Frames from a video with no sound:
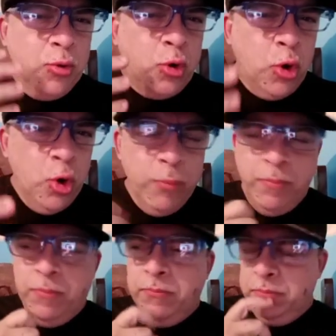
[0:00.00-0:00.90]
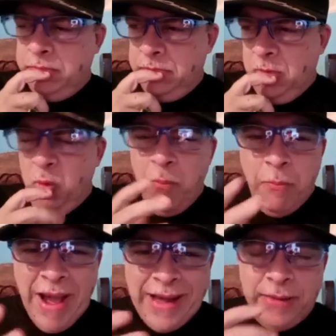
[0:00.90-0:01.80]
un club,
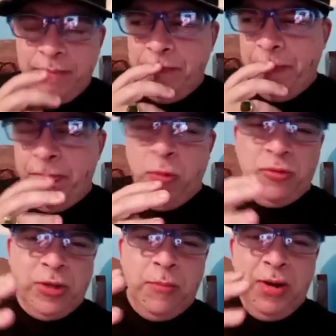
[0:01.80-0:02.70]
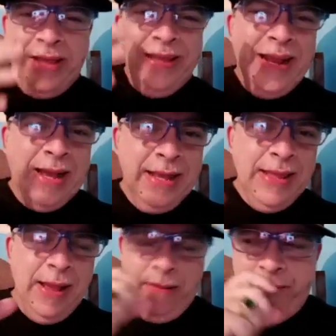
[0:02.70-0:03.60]
un bar, no sé cómo le dirán
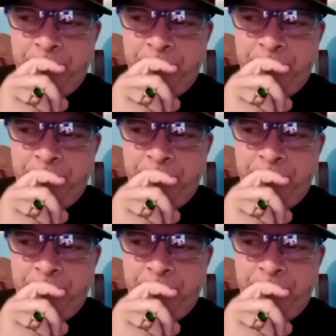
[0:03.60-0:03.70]
allá.